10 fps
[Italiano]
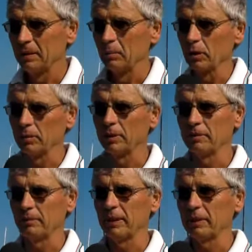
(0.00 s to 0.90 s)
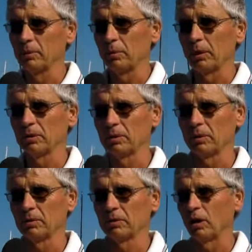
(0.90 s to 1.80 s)
Molto brevemente è un
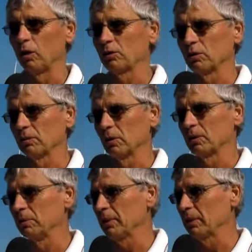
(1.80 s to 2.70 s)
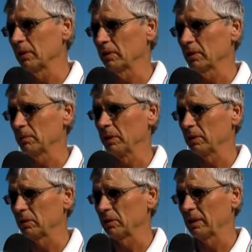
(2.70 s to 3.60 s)
porto salotto, molto piccolo
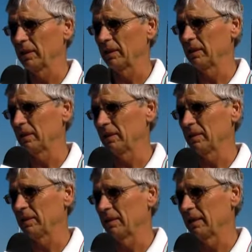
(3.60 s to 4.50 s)
rispetto alle,